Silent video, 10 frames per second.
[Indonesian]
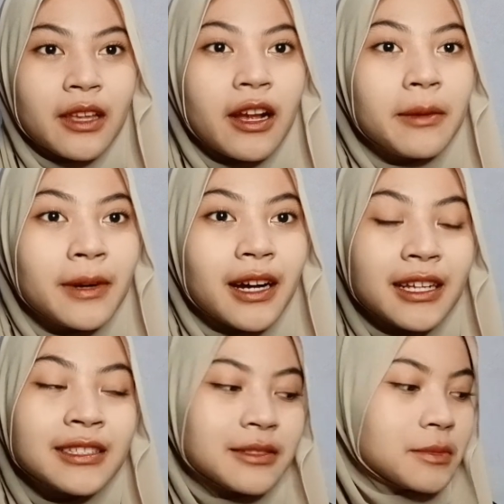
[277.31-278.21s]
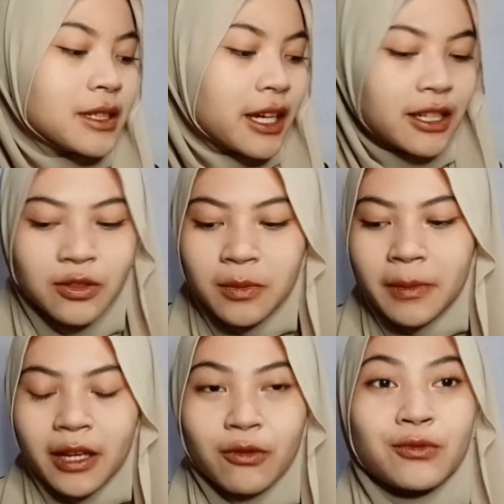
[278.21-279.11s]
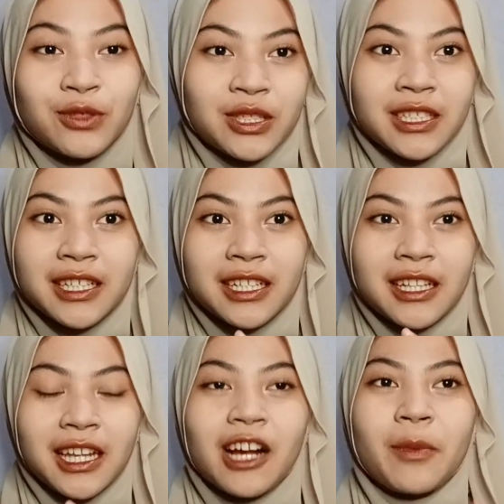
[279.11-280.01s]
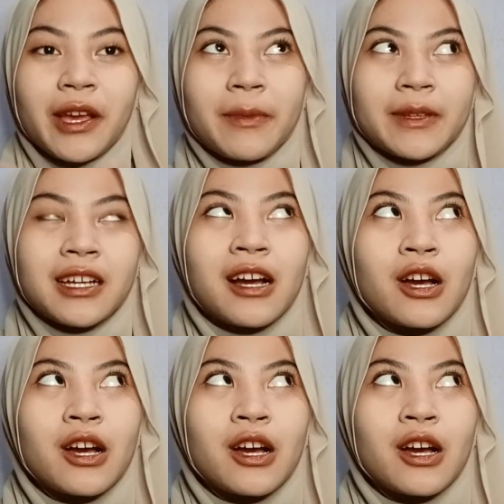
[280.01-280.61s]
gampang kan simple kayak cuma pakai cushion tadi aku pakai apa aja